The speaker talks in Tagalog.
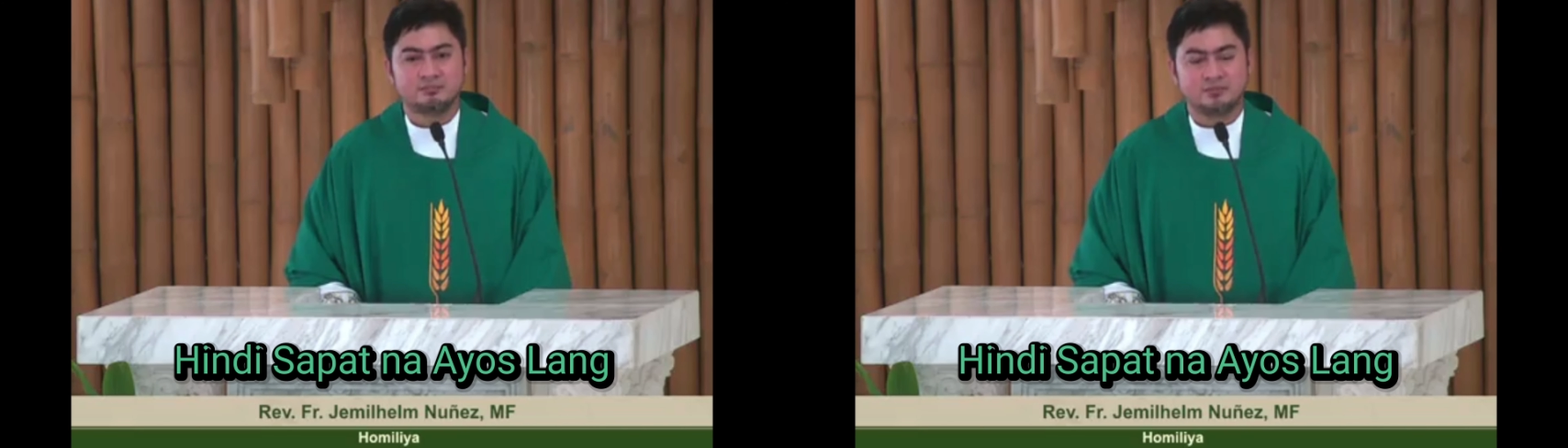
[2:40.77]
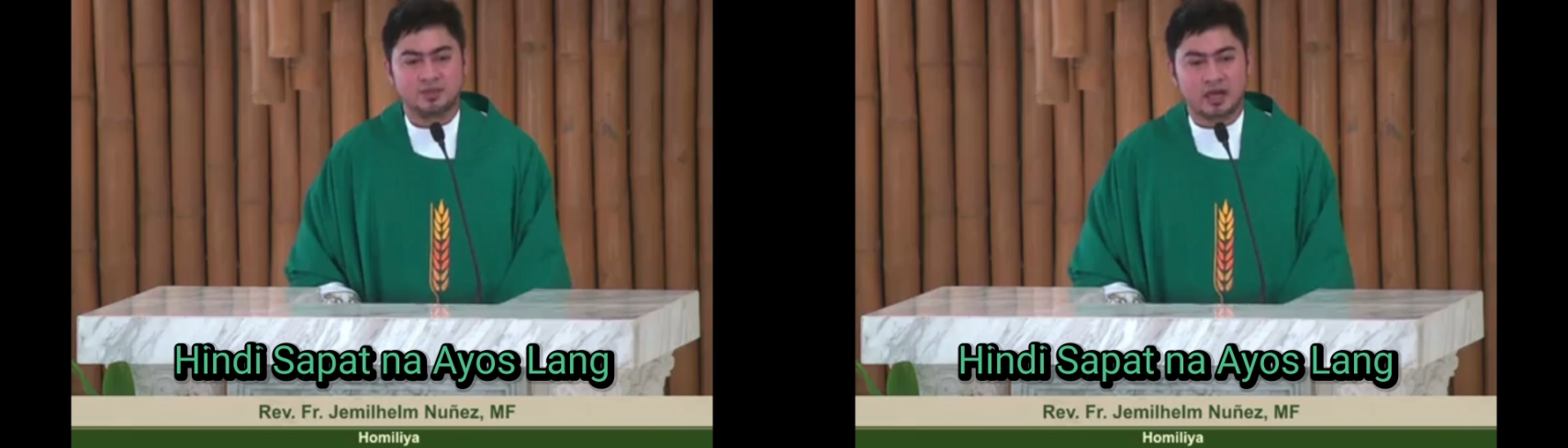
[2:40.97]

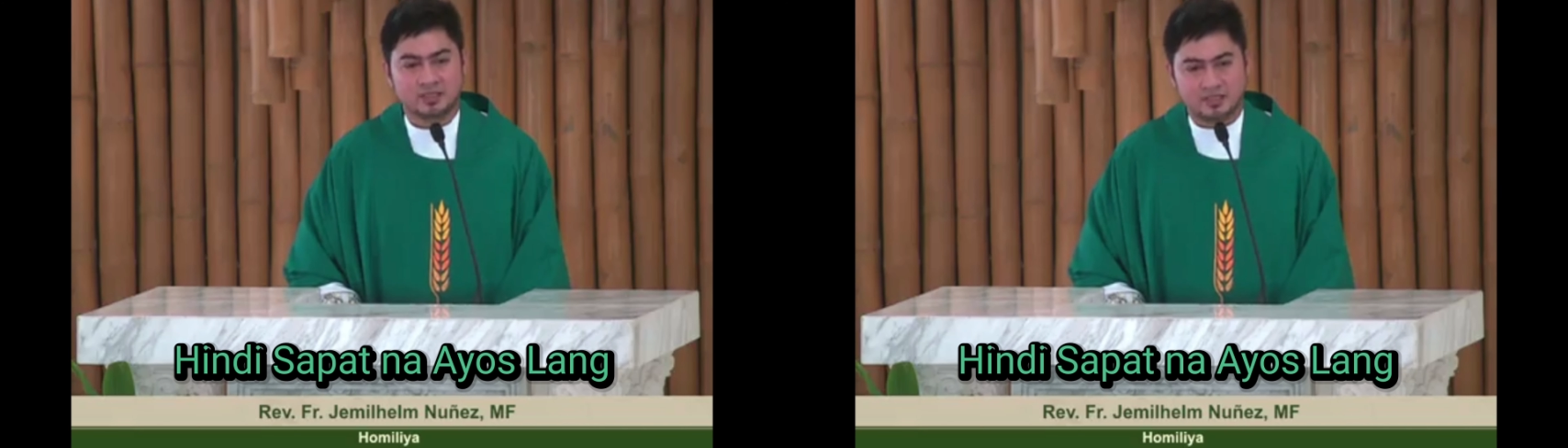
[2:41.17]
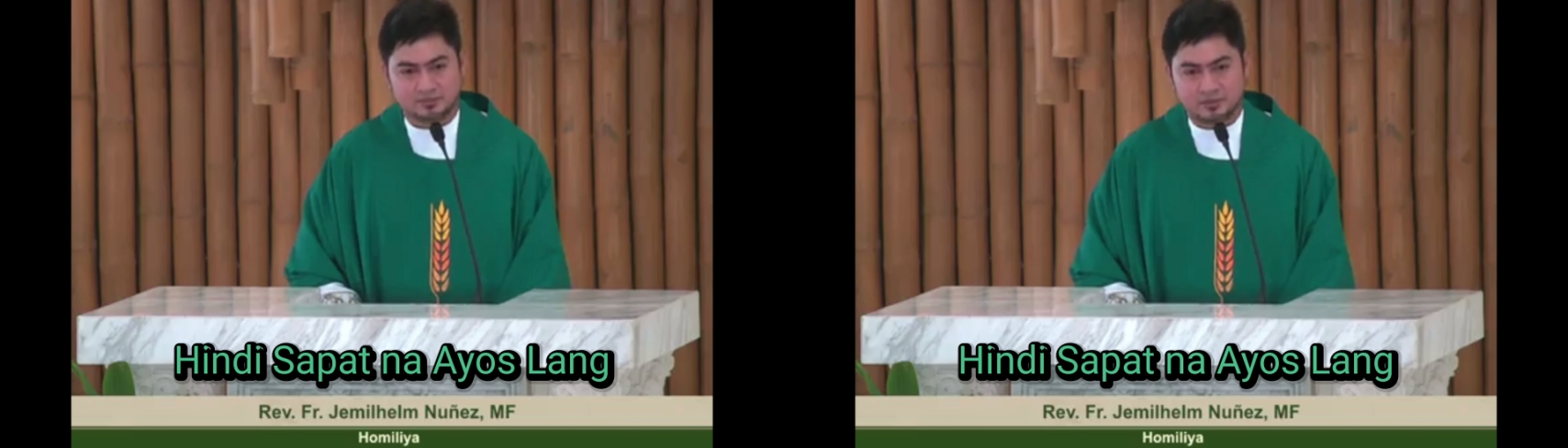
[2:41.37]
yung
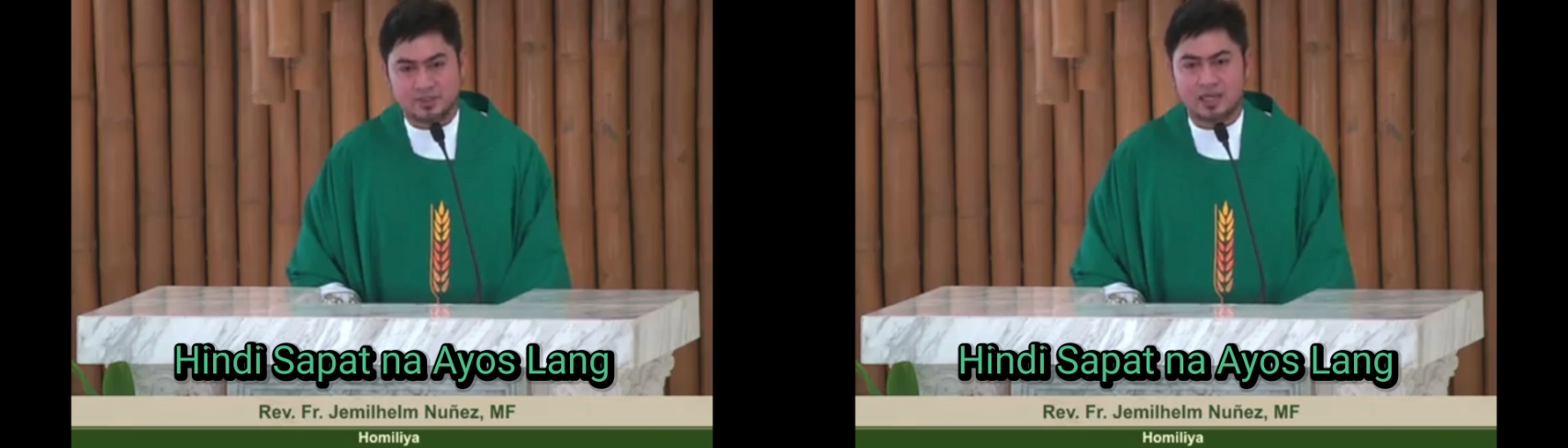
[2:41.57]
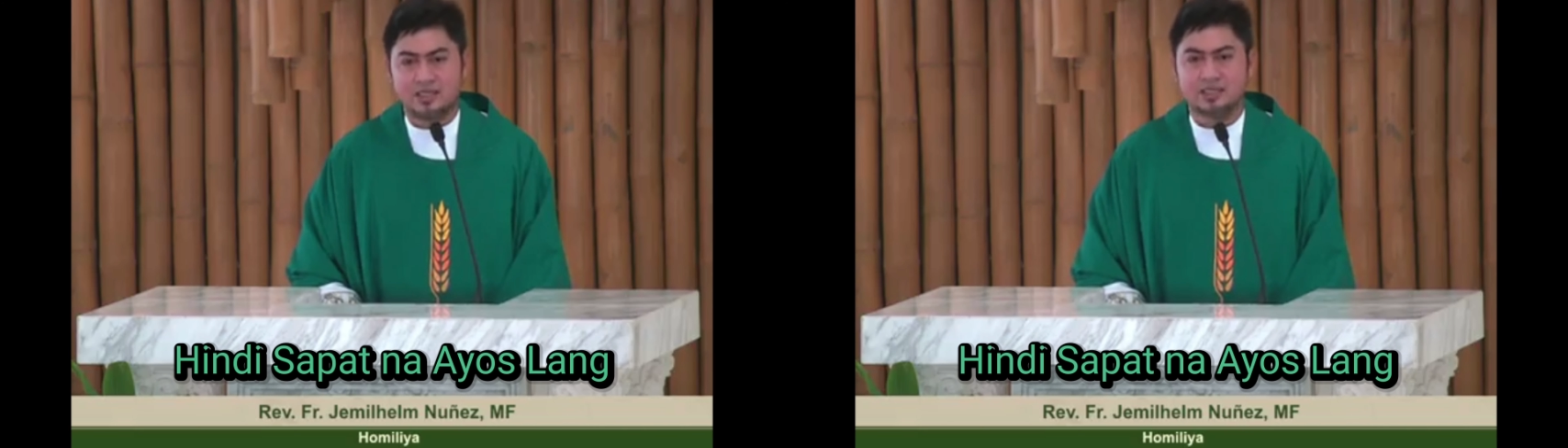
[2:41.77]
ating
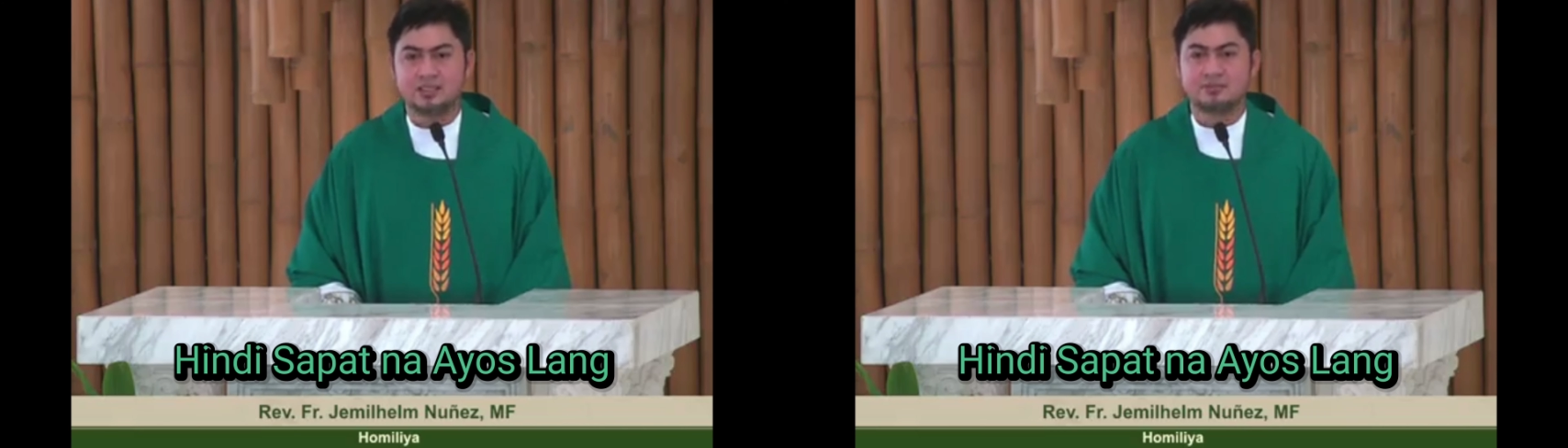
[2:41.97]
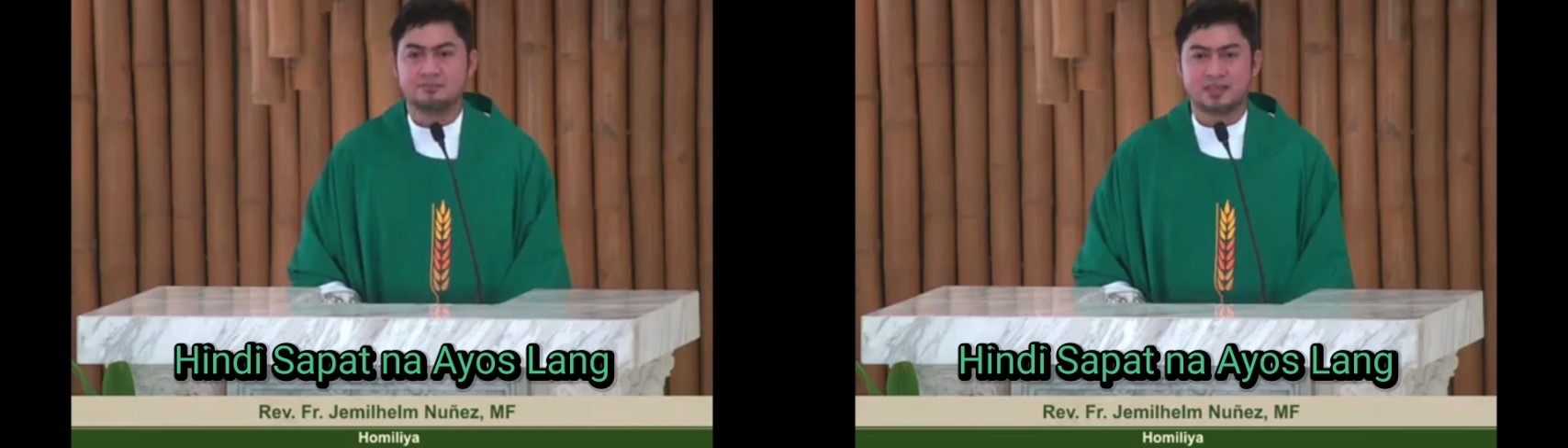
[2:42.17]
buhay
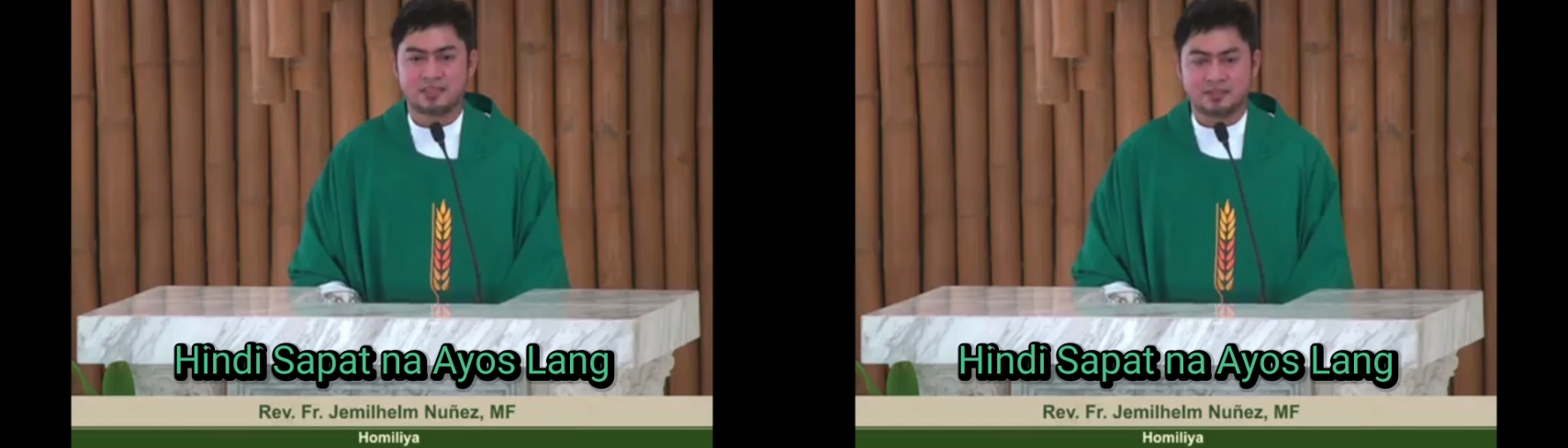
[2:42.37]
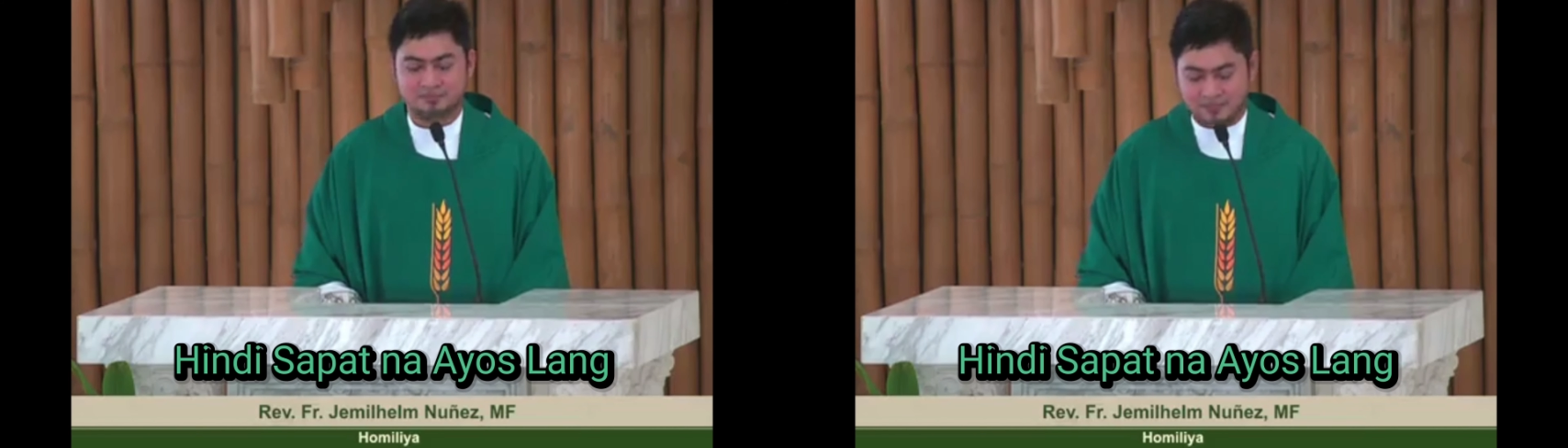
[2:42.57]

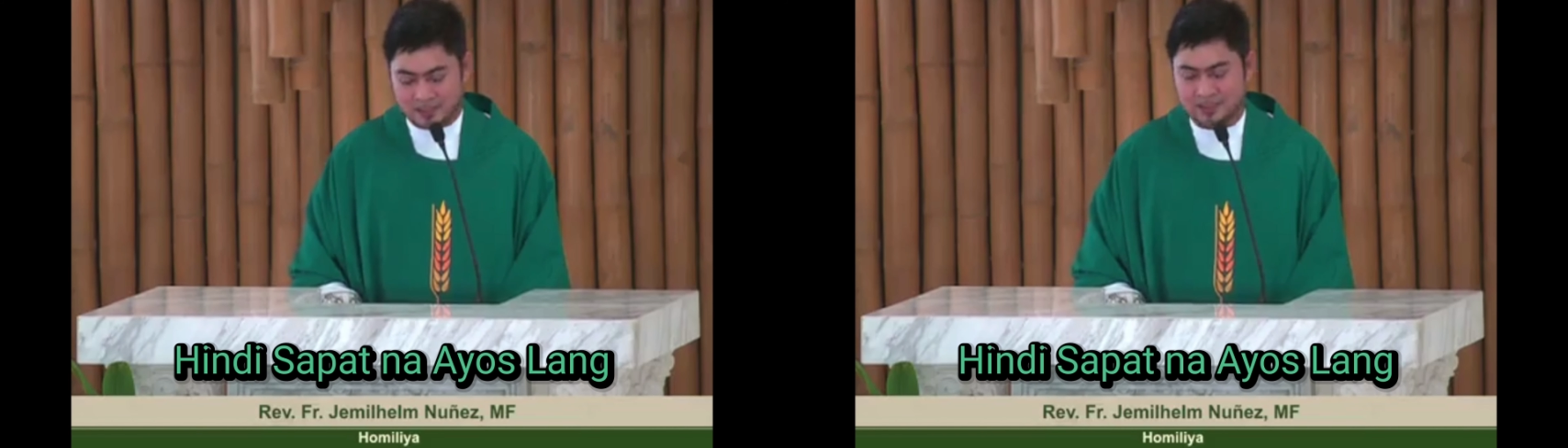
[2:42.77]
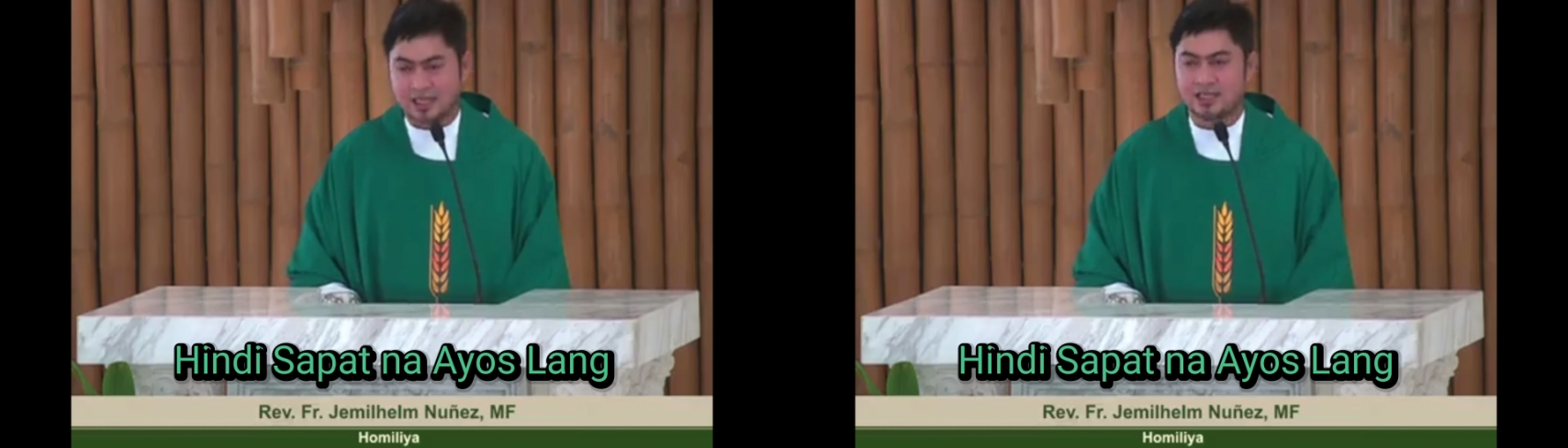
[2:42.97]

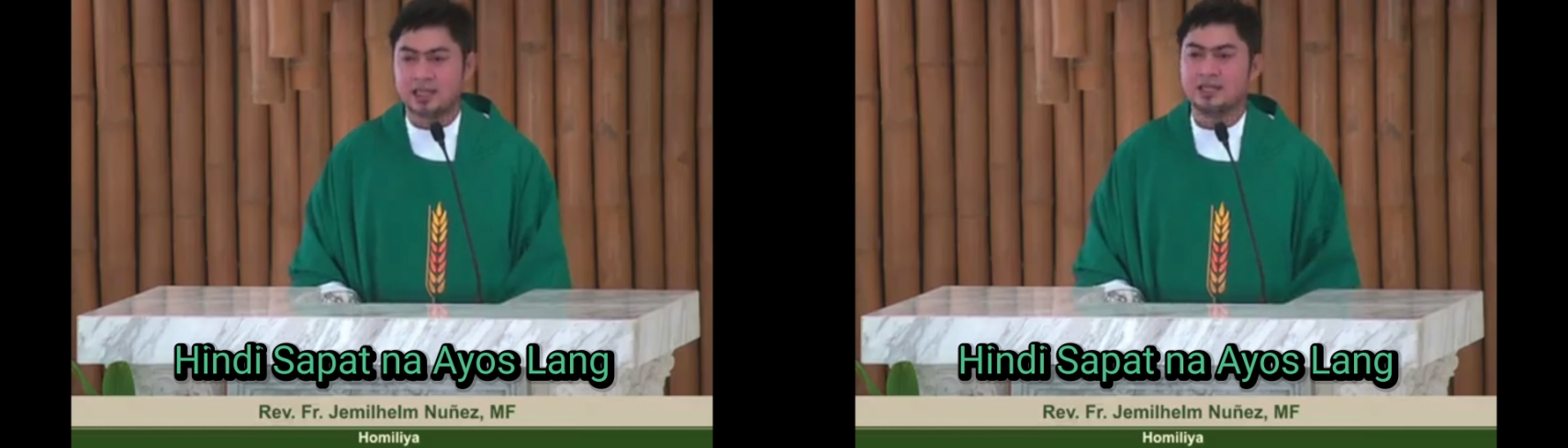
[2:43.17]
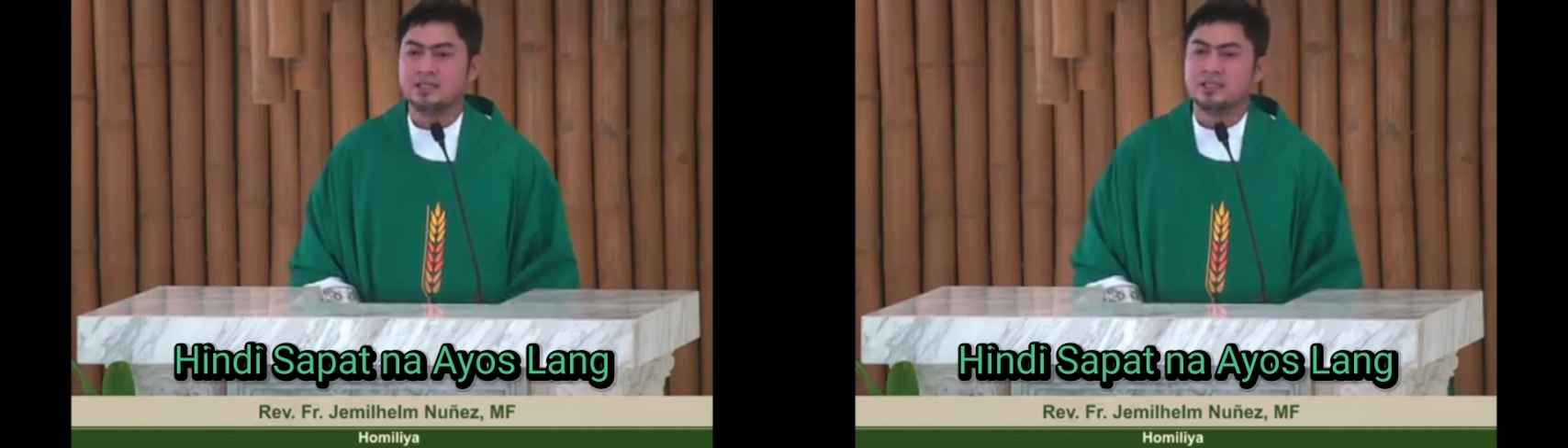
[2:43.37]
pananampalataya.